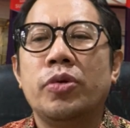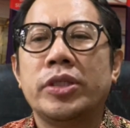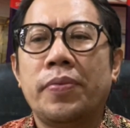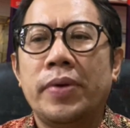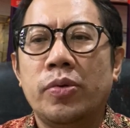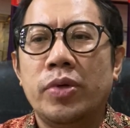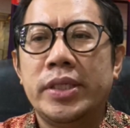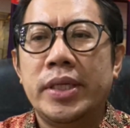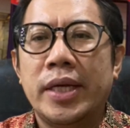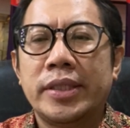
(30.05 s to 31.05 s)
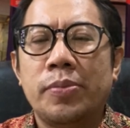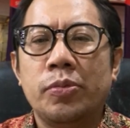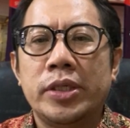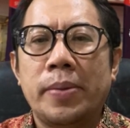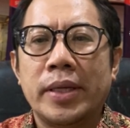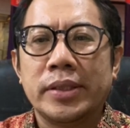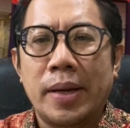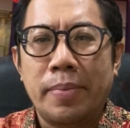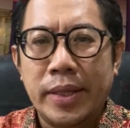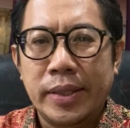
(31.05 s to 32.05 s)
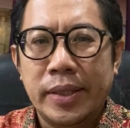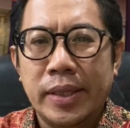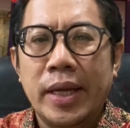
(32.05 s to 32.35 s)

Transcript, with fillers: Bursa Efek Indonesia, saya mengucapkan selamat